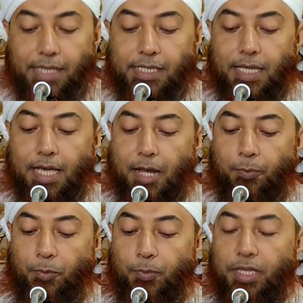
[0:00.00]
আজকে
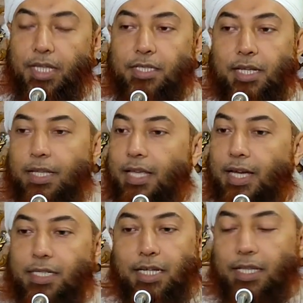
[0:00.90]
আর মুমিনদের সাথে
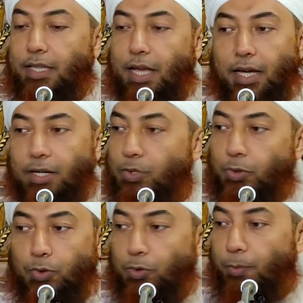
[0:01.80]
একসাথে থাকার
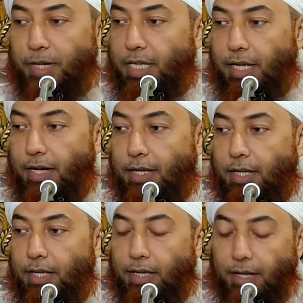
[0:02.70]
সুযোগ তোমাদের
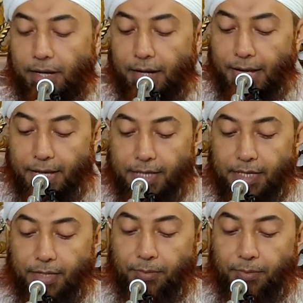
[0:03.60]
নাই